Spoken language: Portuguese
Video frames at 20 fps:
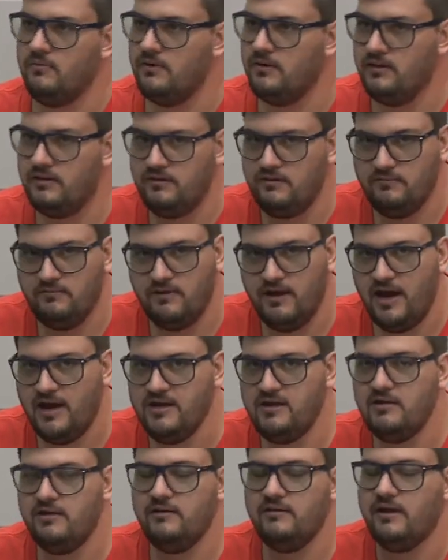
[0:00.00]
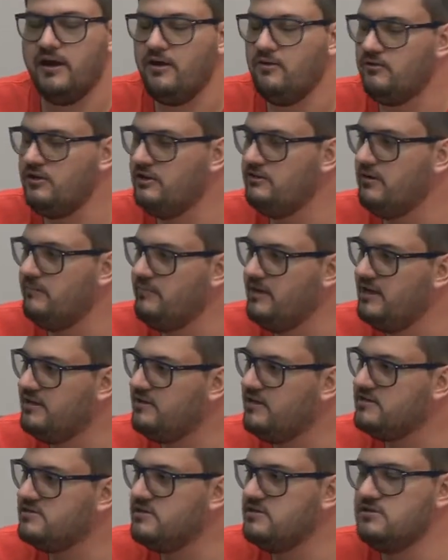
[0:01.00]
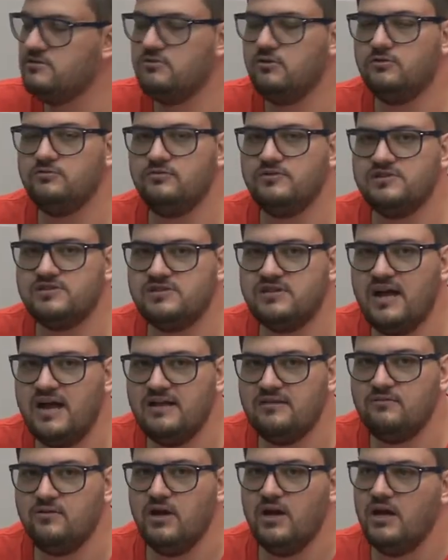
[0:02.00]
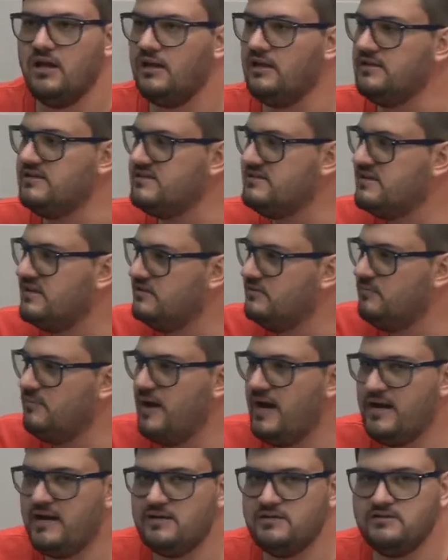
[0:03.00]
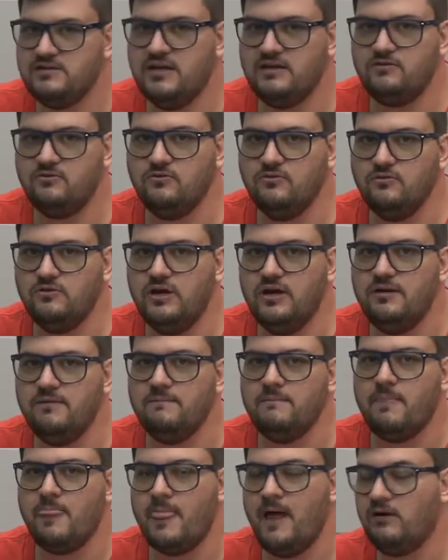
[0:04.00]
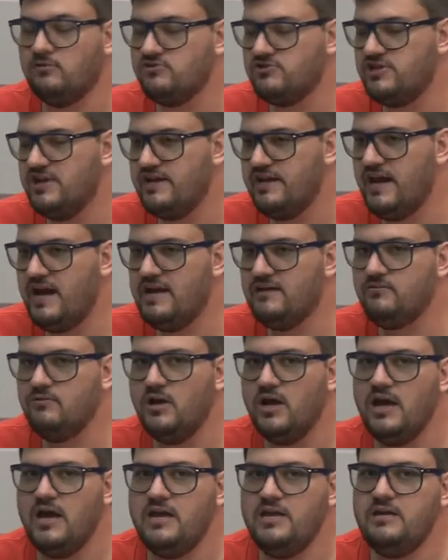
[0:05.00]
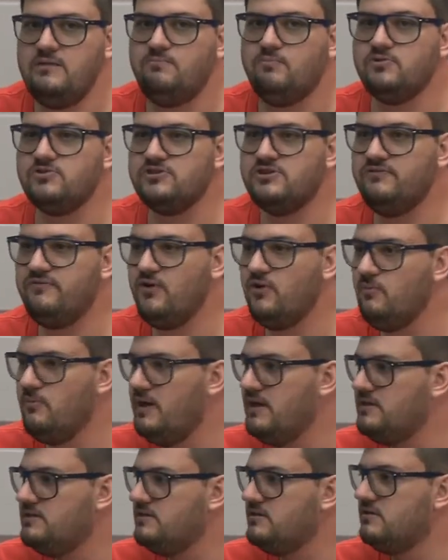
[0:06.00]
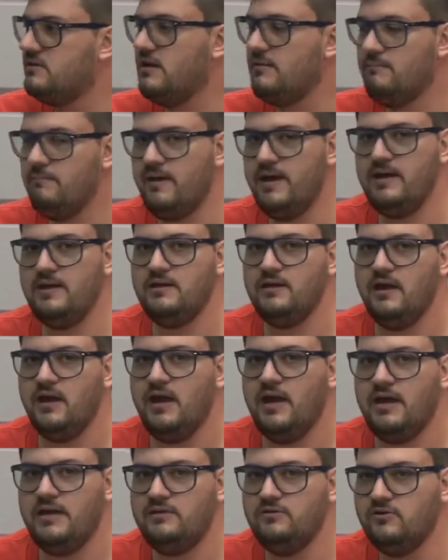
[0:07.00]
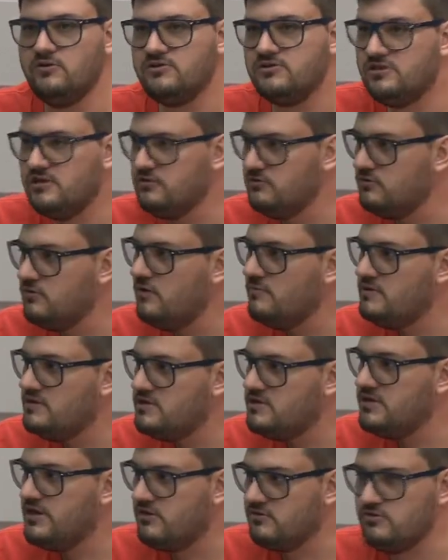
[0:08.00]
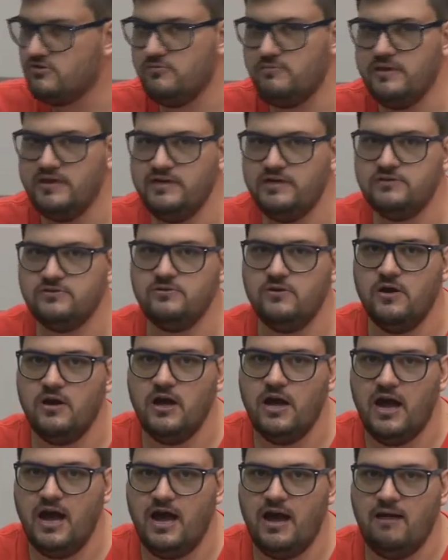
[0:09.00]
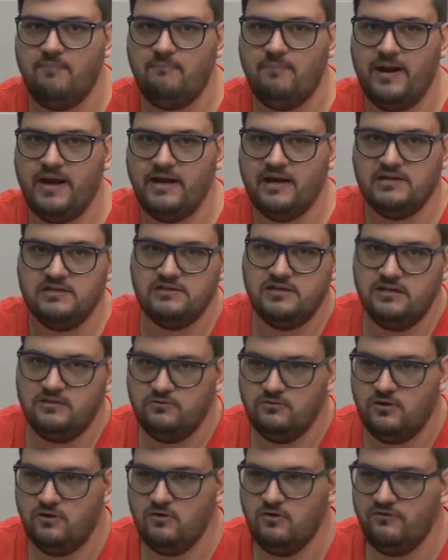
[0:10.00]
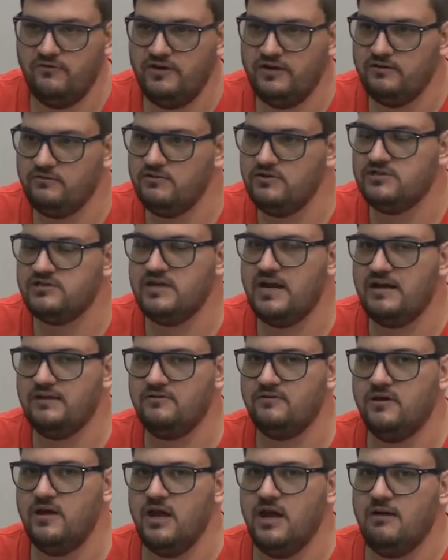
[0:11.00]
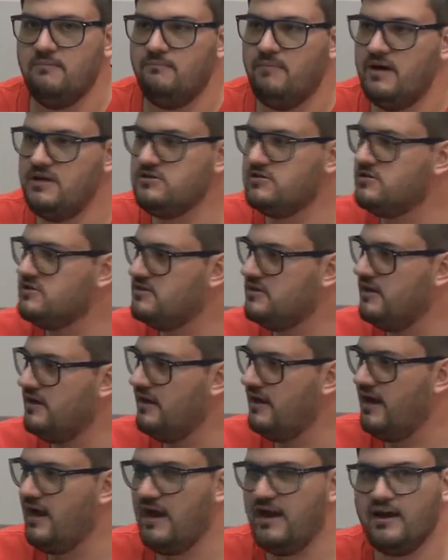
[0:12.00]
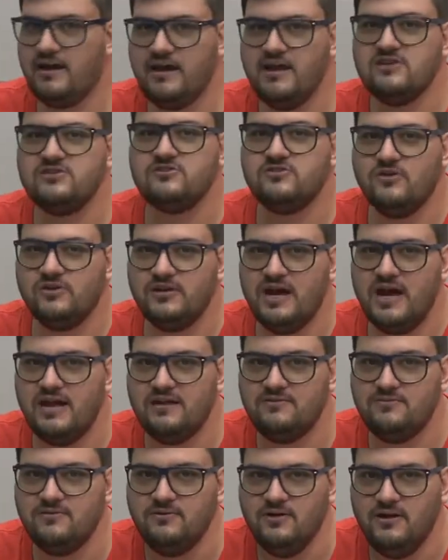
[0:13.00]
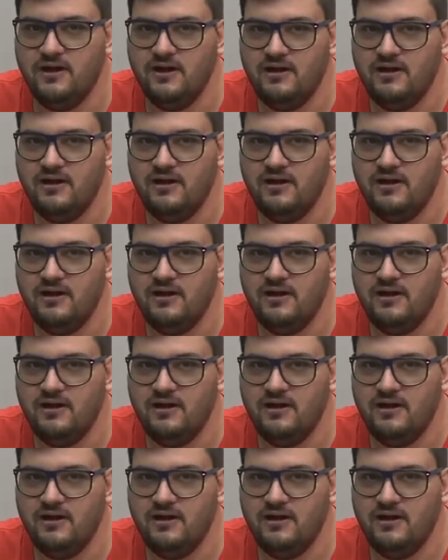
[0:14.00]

em, aí reunindo a militância de todo o Estado, lançando pré-candidatura, ao Senado e possivelmente também endossando o nome de Gelson Merizio à pré-candidatura ao governo do Estado. Mas eh, questionado